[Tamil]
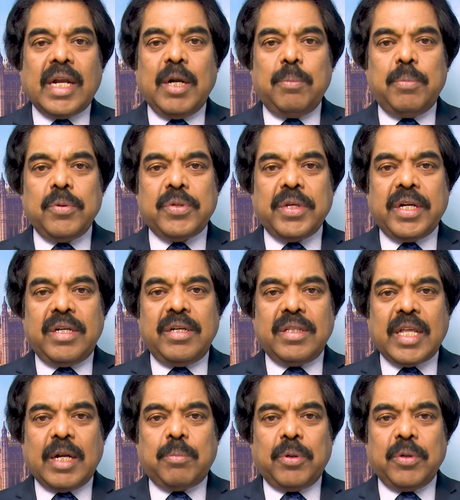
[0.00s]
தடுப்பூசிகள்
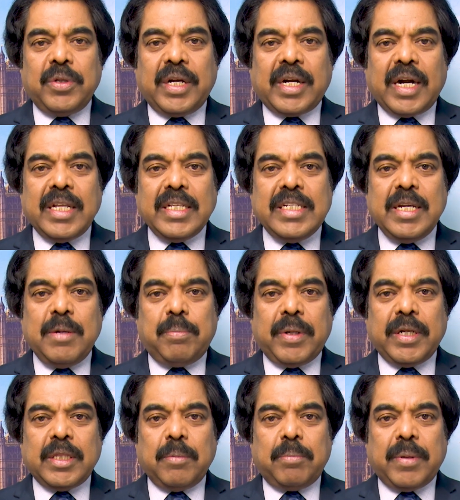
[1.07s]
தற்பொழுது
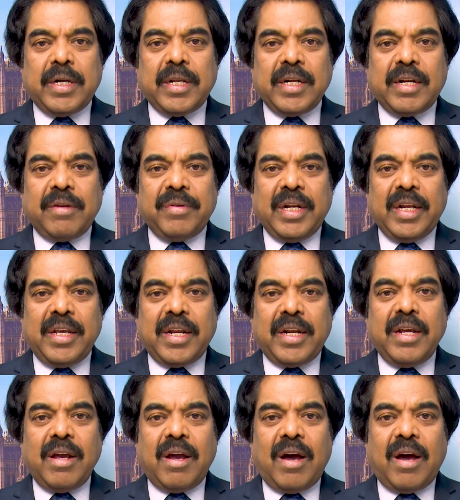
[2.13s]
களஞ்சியப்படுத்தப்பட்டிருக்கவில்லை என